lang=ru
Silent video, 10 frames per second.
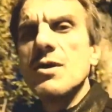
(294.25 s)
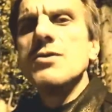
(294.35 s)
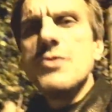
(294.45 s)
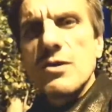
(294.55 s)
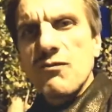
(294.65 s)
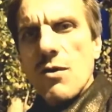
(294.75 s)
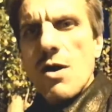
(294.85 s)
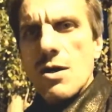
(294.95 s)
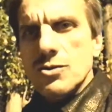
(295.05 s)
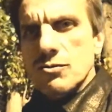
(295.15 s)
Нет,
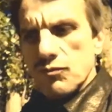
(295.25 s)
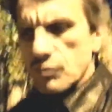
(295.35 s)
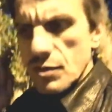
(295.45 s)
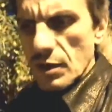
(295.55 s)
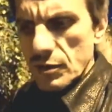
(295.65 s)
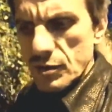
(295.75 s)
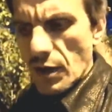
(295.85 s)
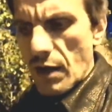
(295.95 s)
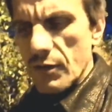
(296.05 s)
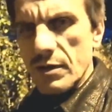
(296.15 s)
вашу, я
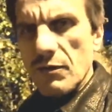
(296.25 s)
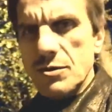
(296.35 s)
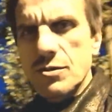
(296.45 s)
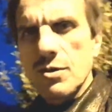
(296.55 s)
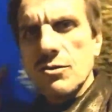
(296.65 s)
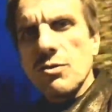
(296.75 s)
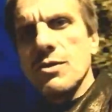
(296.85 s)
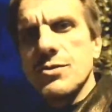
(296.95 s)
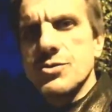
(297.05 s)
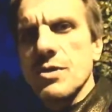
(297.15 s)
настаиваю, это ваша
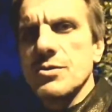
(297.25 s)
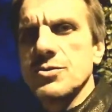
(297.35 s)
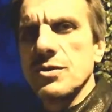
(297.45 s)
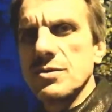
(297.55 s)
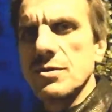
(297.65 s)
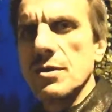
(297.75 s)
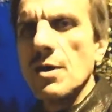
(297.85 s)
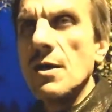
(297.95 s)
территория, езжайте через них.